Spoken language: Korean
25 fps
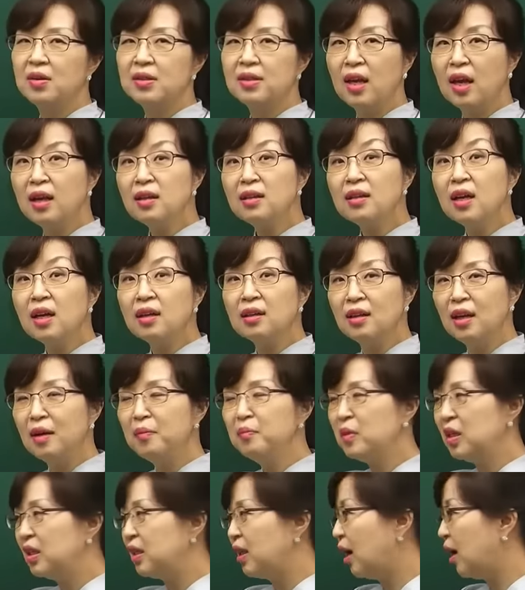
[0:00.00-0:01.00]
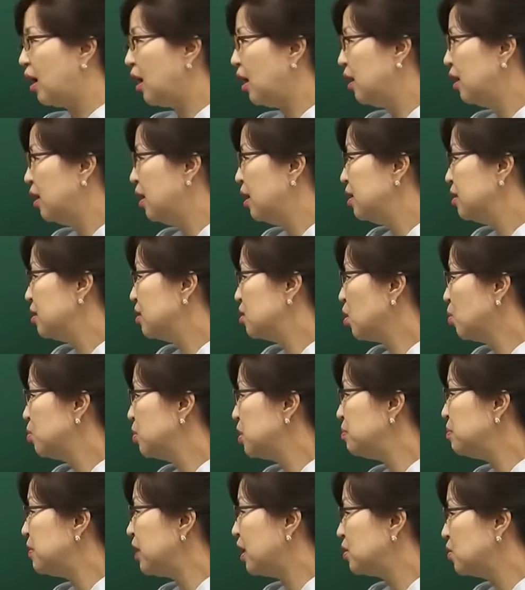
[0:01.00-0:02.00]
생략을 합니다.
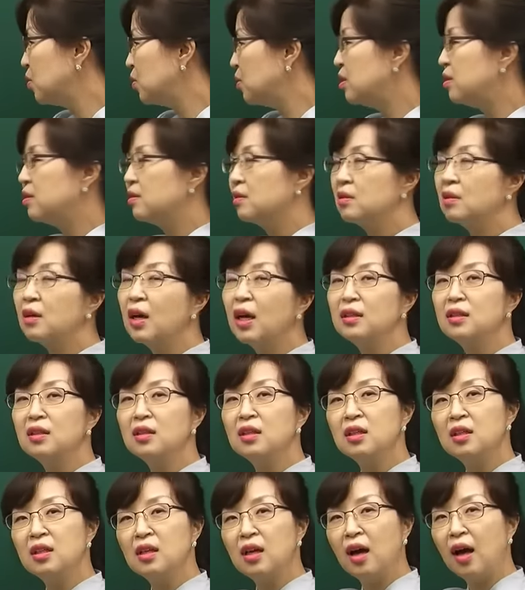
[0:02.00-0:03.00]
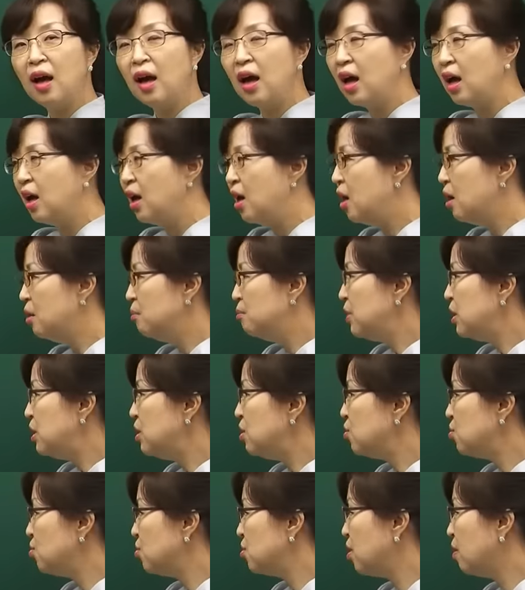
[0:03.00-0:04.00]
점심 약속이 있어서 가는 길이야.
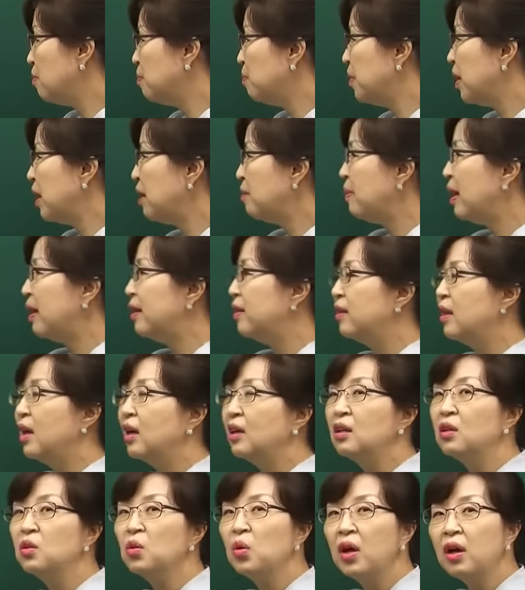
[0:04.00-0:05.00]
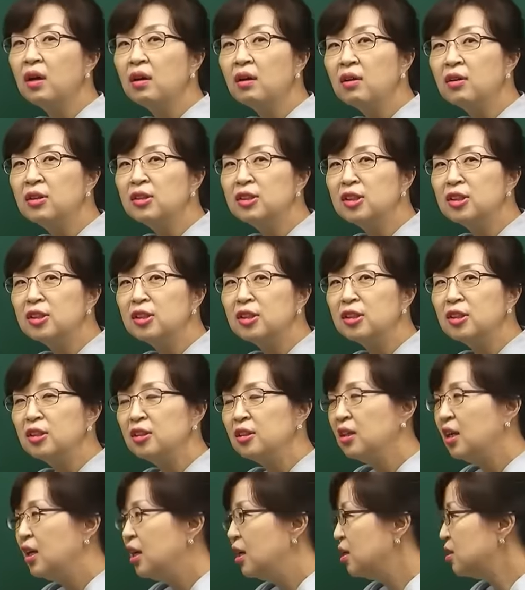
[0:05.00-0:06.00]
민수 선배 만나기로 했거든.
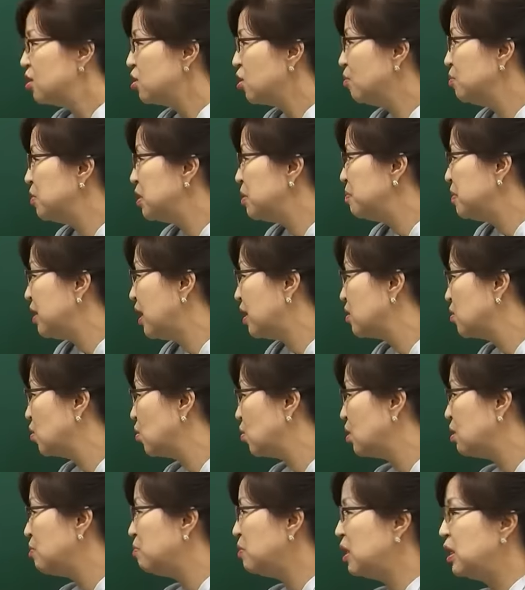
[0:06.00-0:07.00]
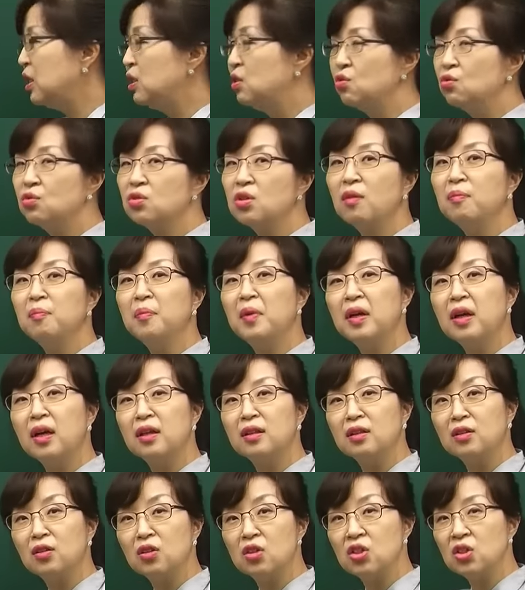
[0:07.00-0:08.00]
점심 약속이 민수
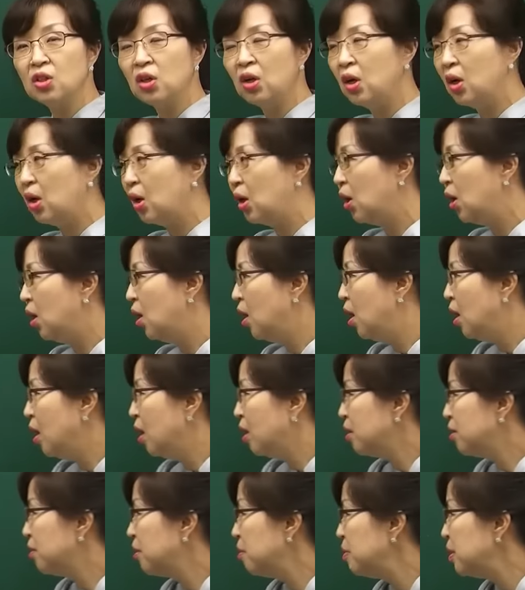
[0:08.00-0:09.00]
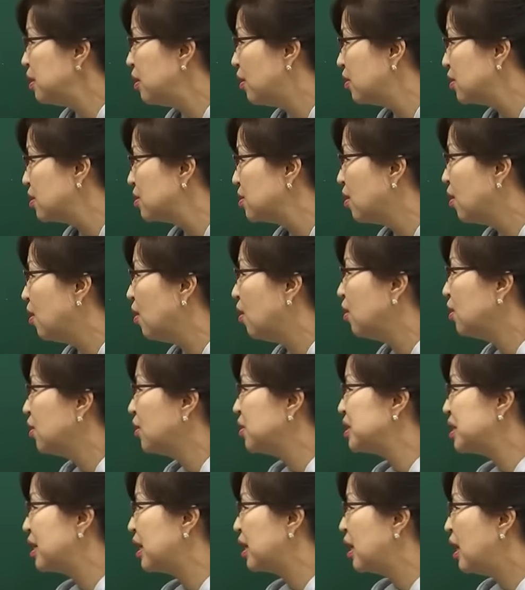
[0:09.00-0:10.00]
선배라는 거죠. 그러면 여기서
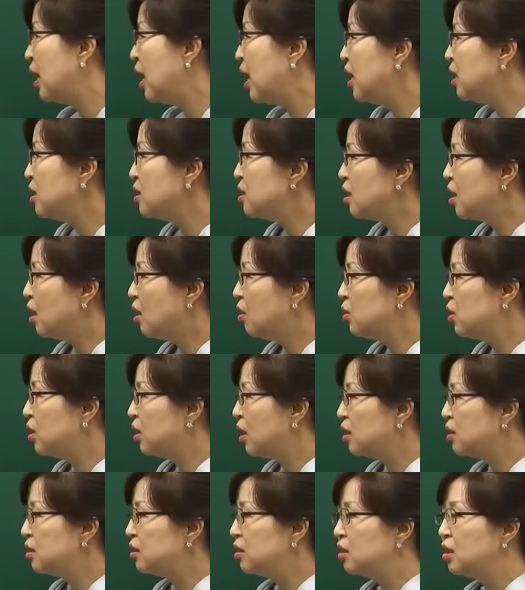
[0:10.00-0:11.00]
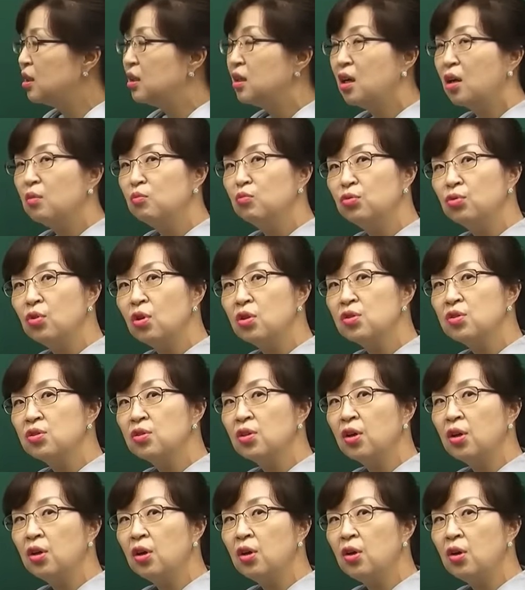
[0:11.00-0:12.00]
여자가 자 어디 가는 길이야
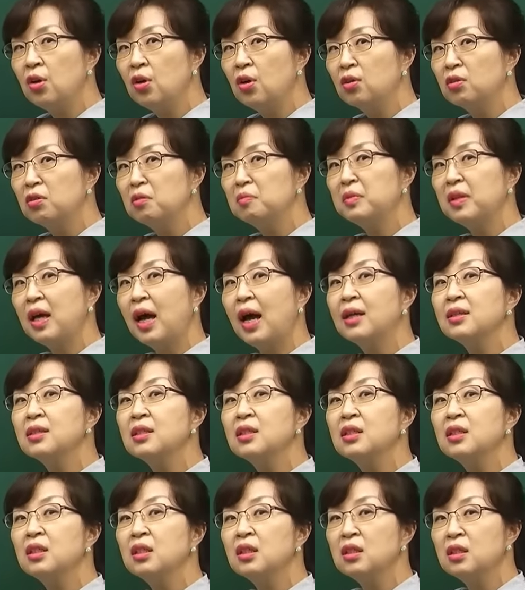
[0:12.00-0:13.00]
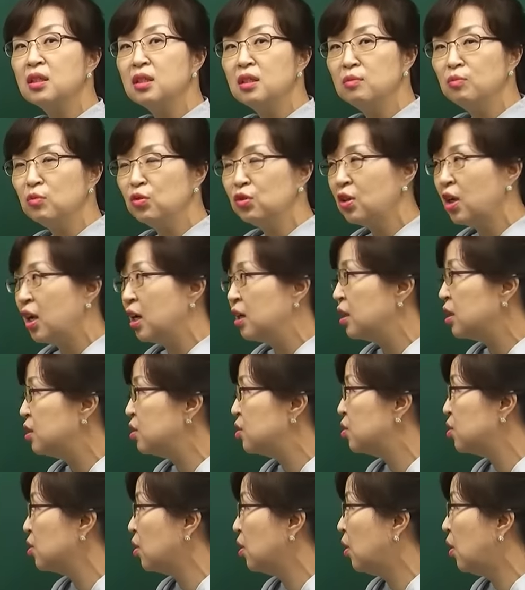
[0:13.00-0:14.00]
물었어요. 그럼 다시 질문을
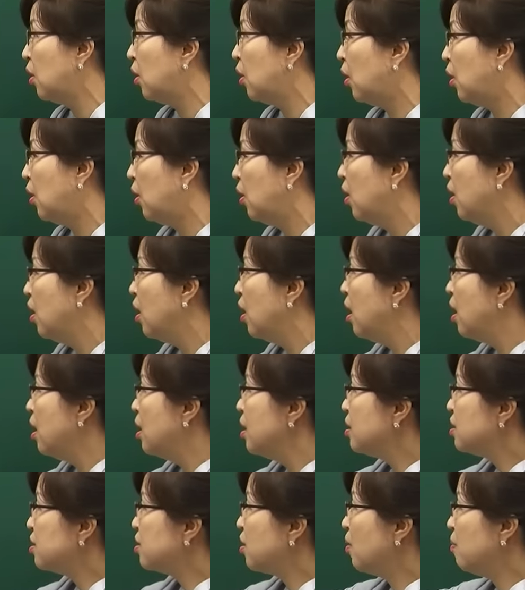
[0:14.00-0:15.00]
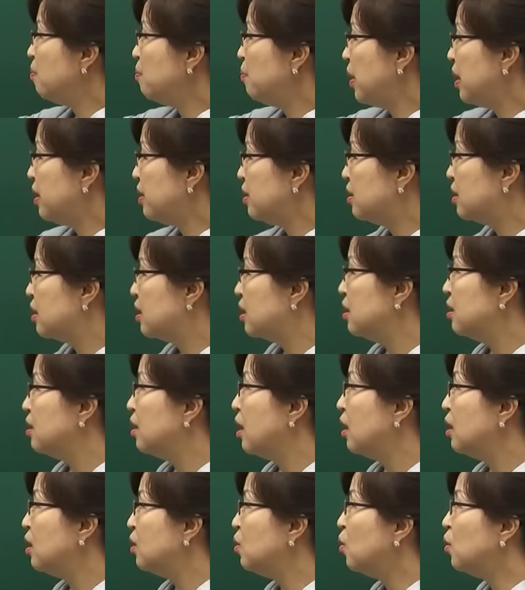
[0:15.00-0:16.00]
하겠죠. 선배를
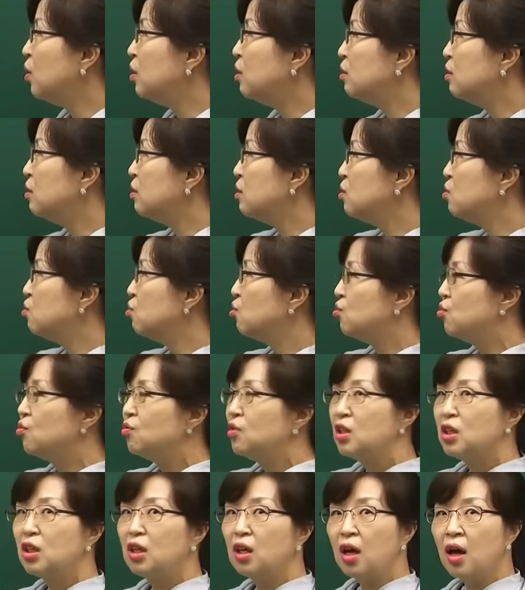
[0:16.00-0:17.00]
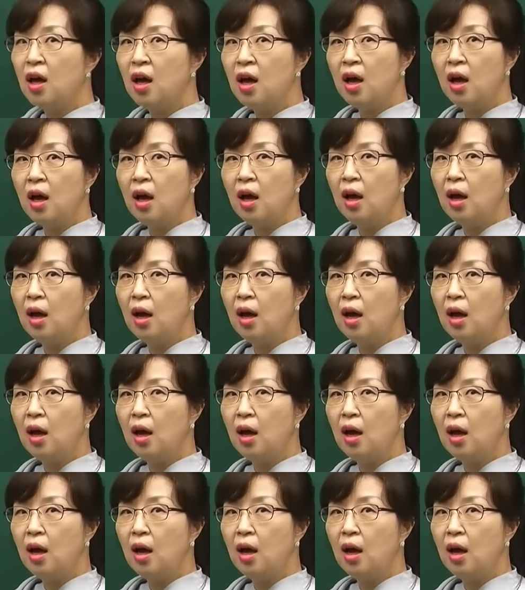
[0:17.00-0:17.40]
기다리고 있는 중이야?